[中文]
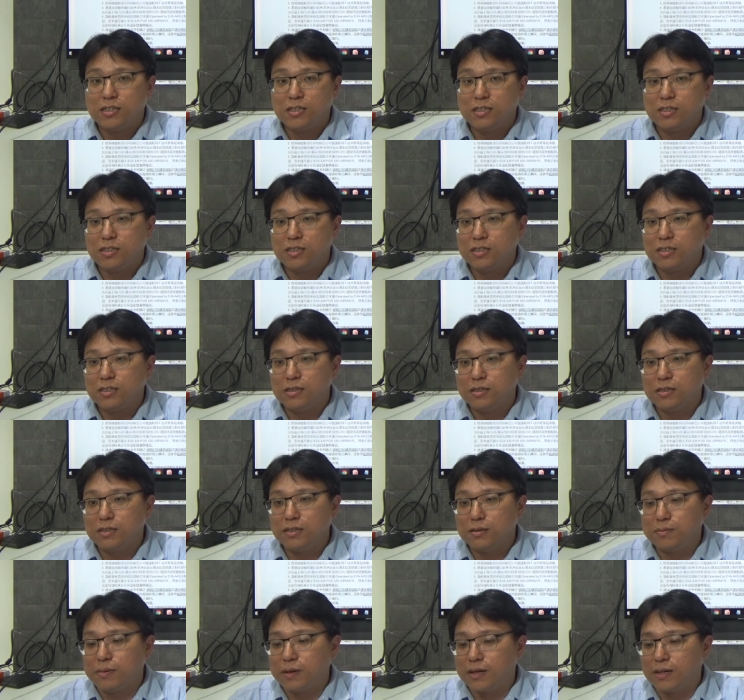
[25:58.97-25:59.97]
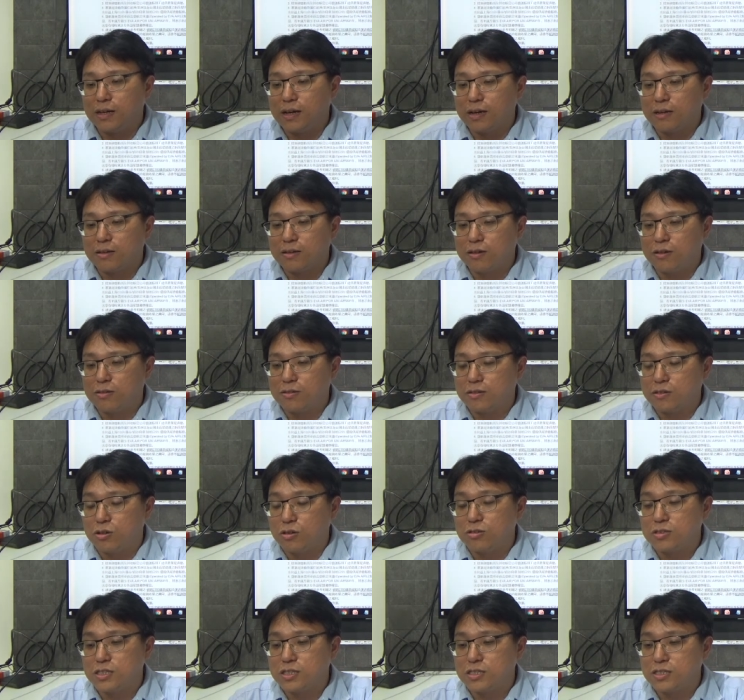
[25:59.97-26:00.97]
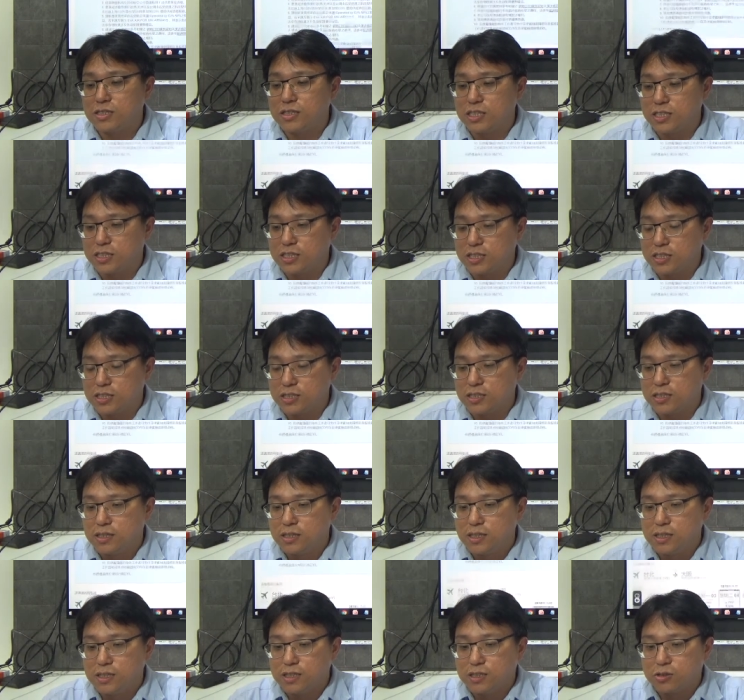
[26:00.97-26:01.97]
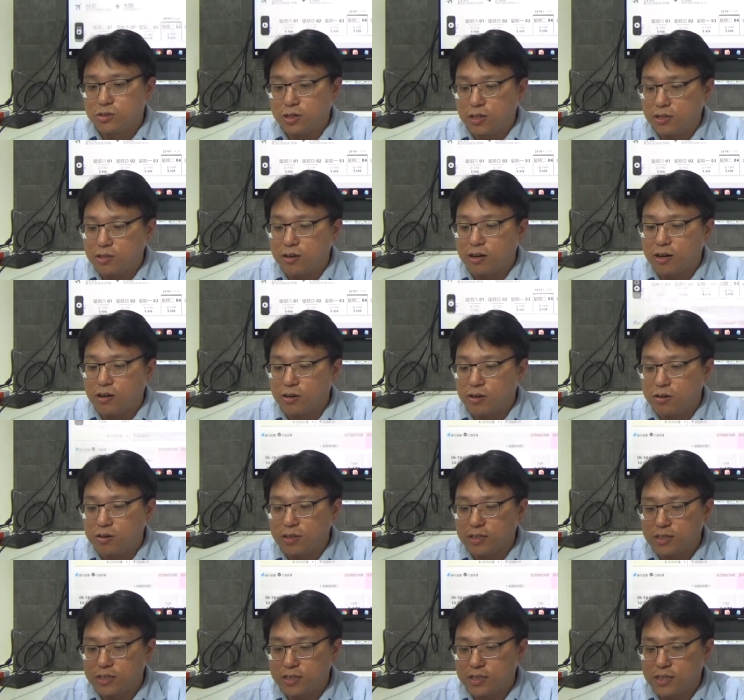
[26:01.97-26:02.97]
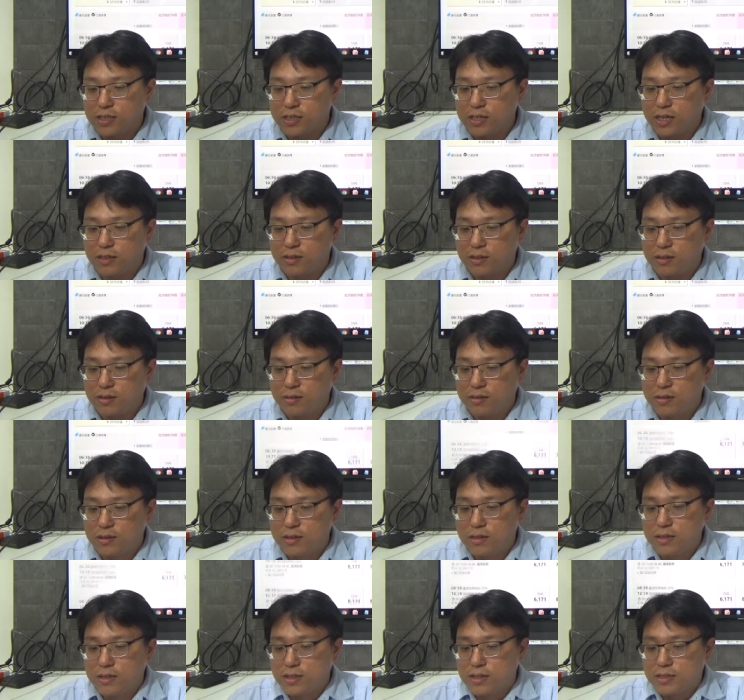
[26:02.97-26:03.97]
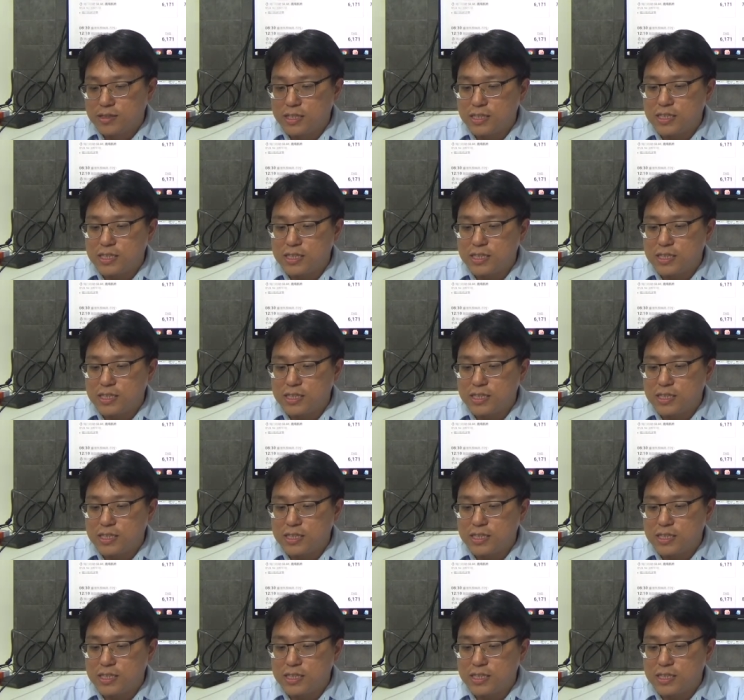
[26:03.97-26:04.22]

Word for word: 日日本航空公司其实传统航空也是一样的，其